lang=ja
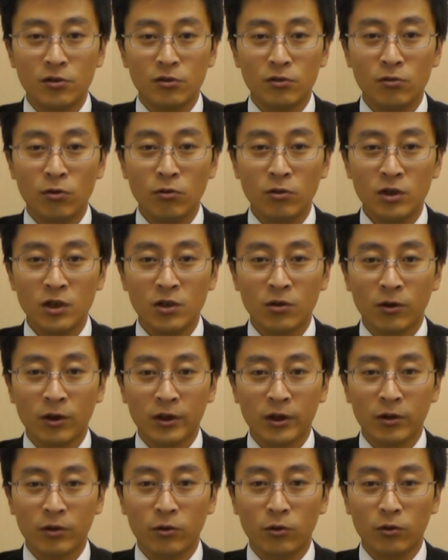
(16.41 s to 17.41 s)
中国人の
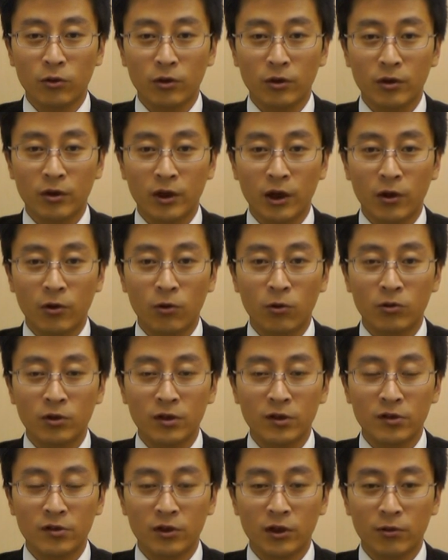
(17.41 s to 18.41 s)
方との結婚
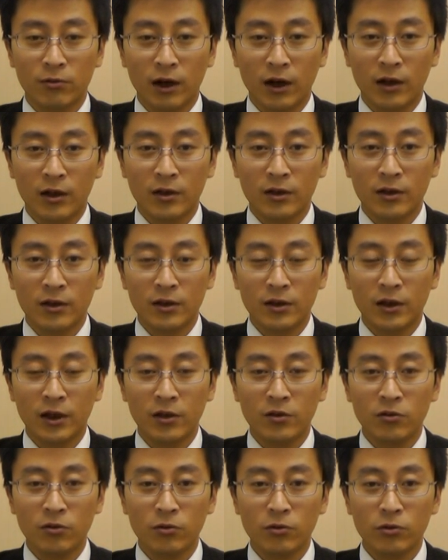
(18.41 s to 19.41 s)
手続きは
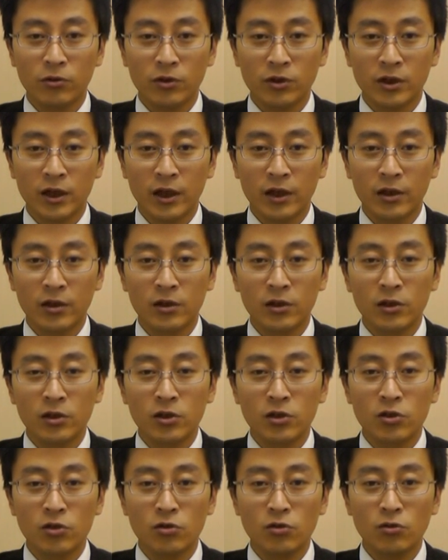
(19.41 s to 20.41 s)
原則として
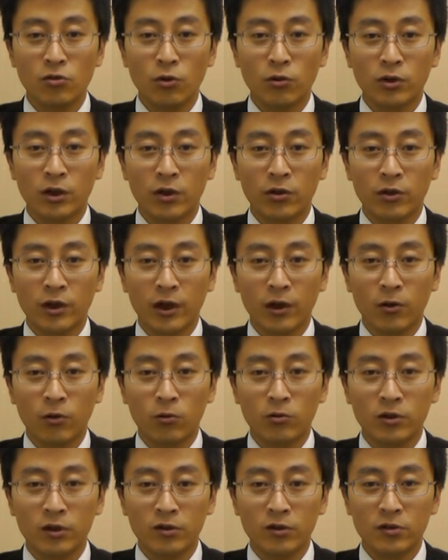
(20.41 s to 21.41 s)
中国での結
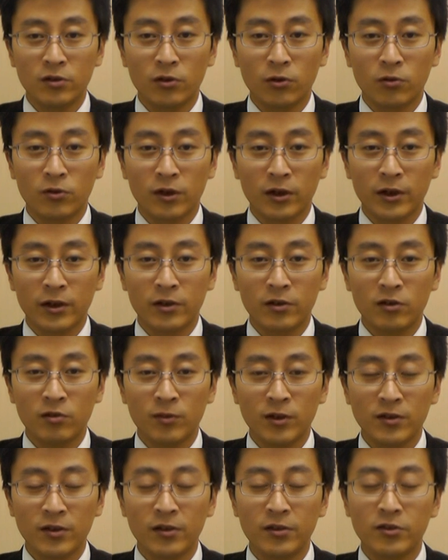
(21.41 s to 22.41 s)
婚手続きを先に
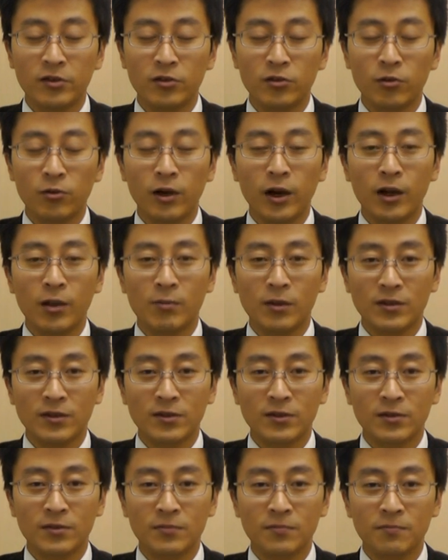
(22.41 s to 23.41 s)
済ませる必要があります。
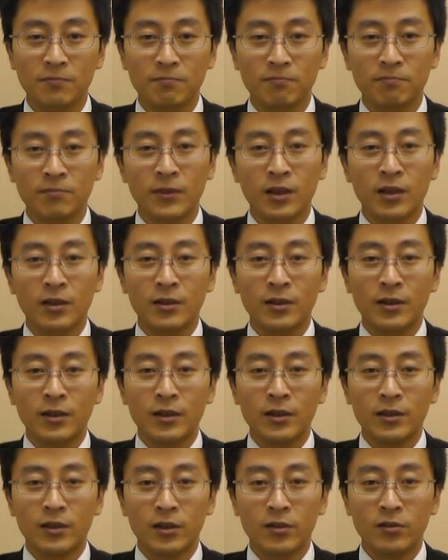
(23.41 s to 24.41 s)

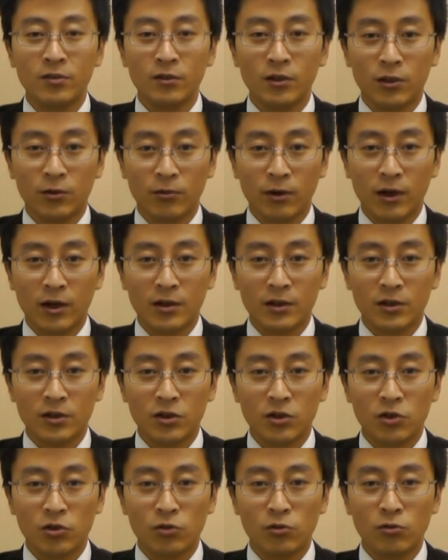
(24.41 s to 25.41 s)
手続きは
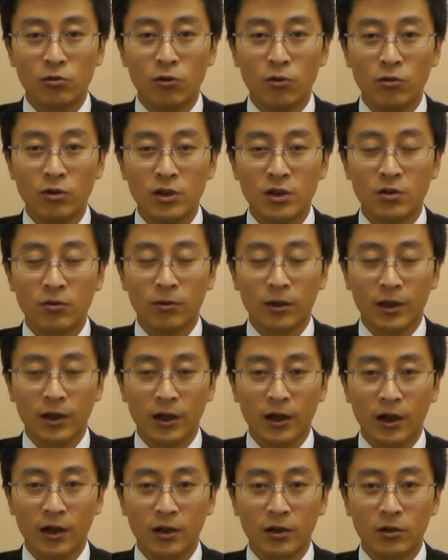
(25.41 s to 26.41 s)
中国人の
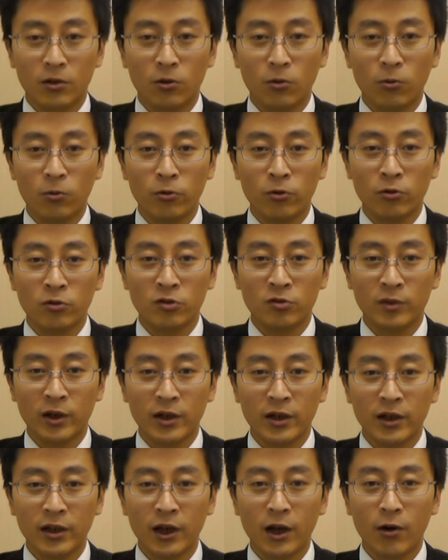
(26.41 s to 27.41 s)
方がどこにお住ま
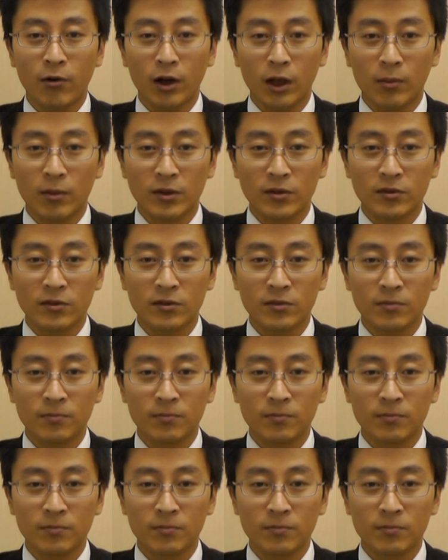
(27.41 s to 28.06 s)
いかで変わります。